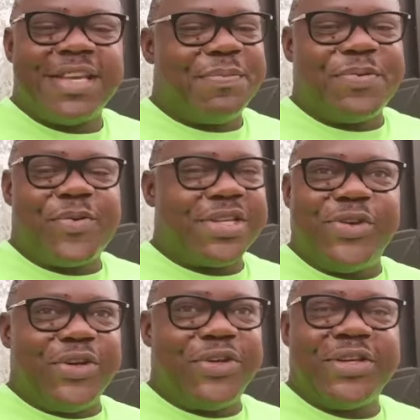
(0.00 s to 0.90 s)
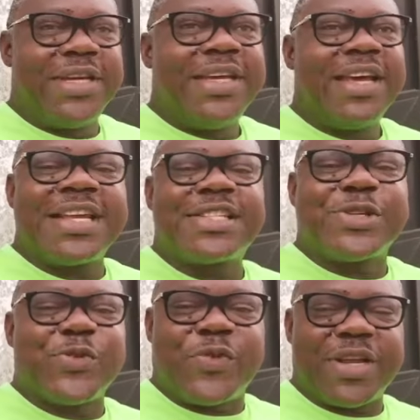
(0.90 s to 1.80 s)
c'est pourquoi Dieu reste
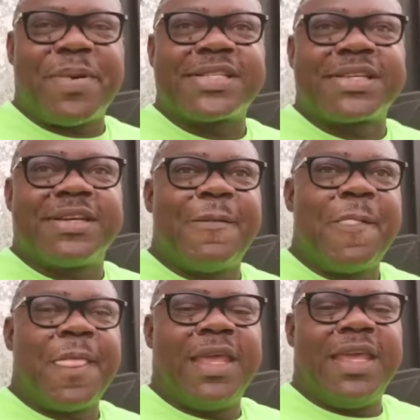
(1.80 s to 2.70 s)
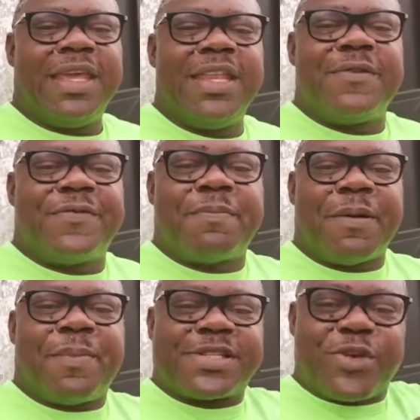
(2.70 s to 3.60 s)
souverain, parce que il ne fait
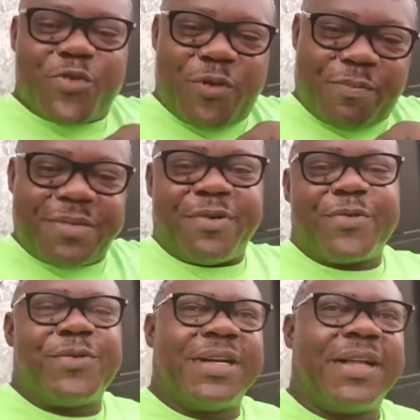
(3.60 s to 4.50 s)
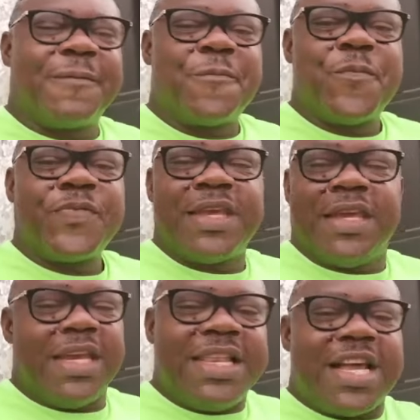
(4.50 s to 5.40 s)
pas parce que nous, on prie beaucoup.
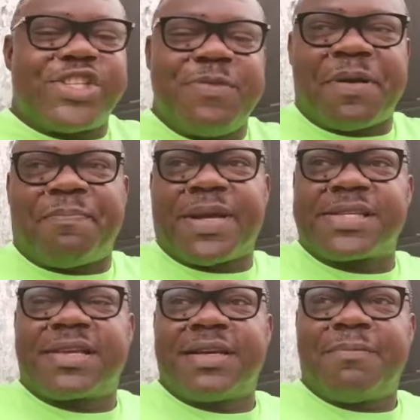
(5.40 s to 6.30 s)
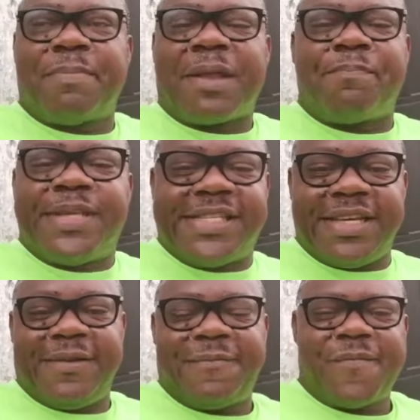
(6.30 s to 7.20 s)
Il n'agit pas parce que, par
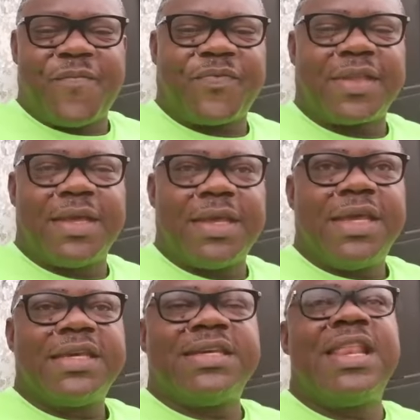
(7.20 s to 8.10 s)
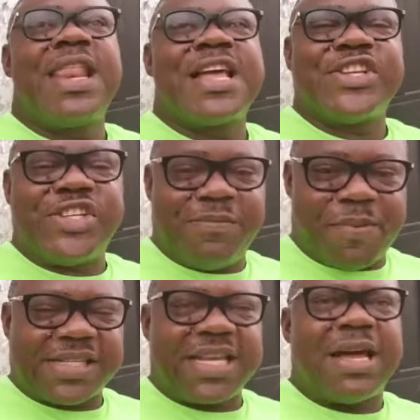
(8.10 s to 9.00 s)
pitié. Il agit
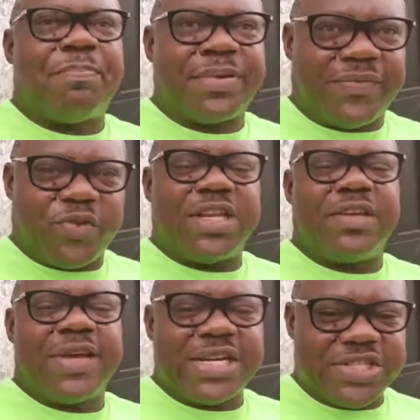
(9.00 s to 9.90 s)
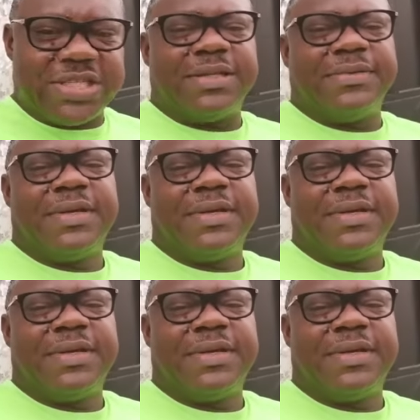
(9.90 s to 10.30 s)
parce qu'il a prévu qu'il devait agir.